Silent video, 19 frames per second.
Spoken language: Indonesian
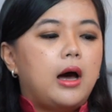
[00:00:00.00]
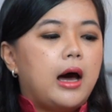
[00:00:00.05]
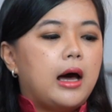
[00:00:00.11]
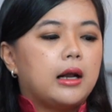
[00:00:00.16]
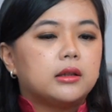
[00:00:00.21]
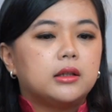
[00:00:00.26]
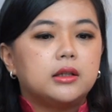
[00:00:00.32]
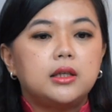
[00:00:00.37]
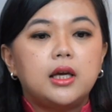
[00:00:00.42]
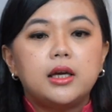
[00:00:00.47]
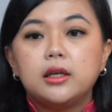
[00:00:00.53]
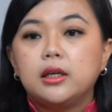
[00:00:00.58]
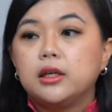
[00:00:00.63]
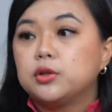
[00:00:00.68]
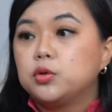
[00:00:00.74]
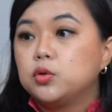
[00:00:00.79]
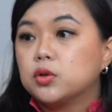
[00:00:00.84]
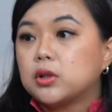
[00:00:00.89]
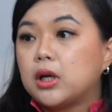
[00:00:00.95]
Artinya
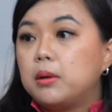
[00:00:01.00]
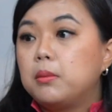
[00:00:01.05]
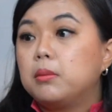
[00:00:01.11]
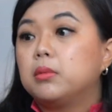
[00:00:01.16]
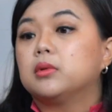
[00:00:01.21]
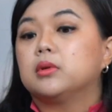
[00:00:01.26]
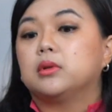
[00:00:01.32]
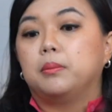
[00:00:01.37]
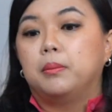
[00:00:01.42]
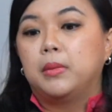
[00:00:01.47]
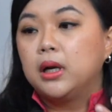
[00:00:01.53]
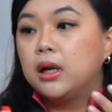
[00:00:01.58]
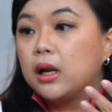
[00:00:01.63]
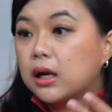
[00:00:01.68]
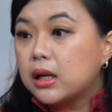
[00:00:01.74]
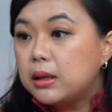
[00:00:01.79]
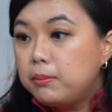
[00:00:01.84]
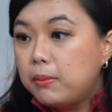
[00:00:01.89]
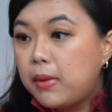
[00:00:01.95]
Yesus kan
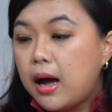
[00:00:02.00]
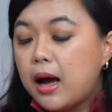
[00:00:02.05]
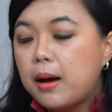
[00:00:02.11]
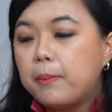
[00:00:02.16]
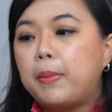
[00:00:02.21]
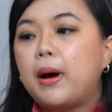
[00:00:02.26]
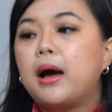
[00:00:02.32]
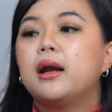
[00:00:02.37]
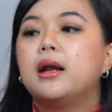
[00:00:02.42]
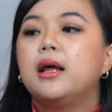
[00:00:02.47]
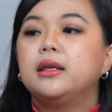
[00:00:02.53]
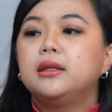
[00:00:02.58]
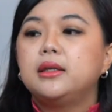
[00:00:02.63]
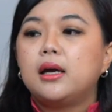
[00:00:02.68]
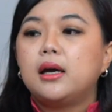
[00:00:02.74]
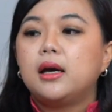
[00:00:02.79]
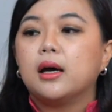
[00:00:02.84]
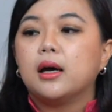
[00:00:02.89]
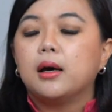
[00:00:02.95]
menerima apa
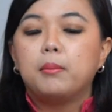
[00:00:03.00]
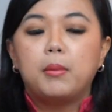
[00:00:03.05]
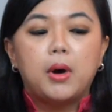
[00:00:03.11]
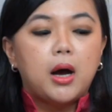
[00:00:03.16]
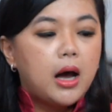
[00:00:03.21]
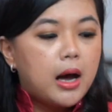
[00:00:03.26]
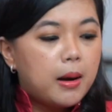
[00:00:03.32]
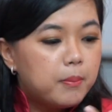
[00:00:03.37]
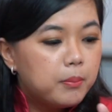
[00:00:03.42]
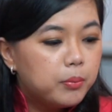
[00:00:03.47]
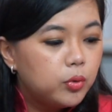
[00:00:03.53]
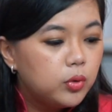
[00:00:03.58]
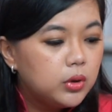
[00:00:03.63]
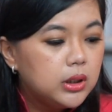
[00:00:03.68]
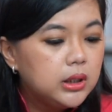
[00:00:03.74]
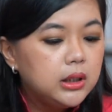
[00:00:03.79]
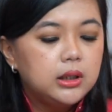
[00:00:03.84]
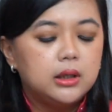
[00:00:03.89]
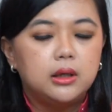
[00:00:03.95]
adanya,
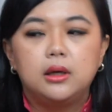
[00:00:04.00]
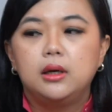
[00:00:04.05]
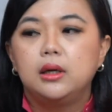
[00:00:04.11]
mengampuni.